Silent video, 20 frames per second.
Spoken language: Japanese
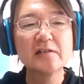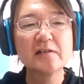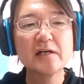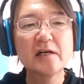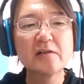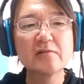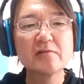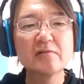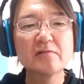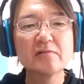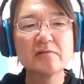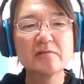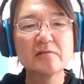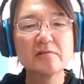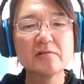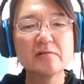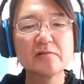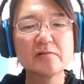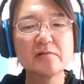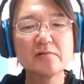あの
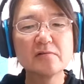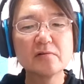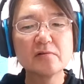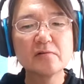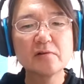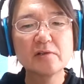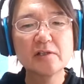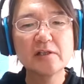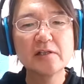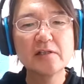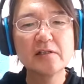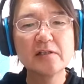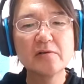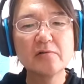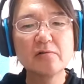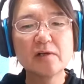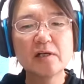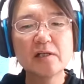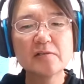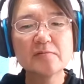本当に
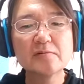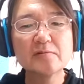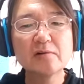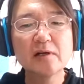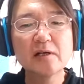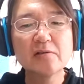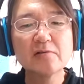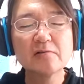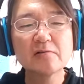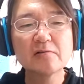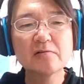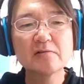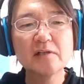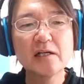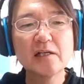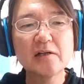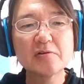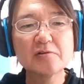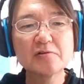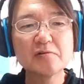農学部とかのな
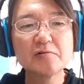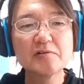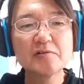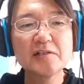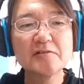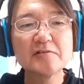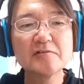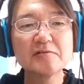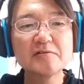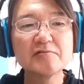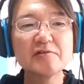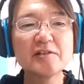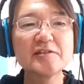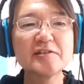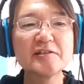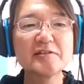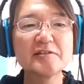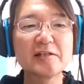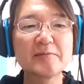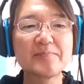んかを測定する人たち
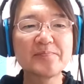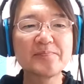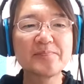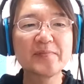でした。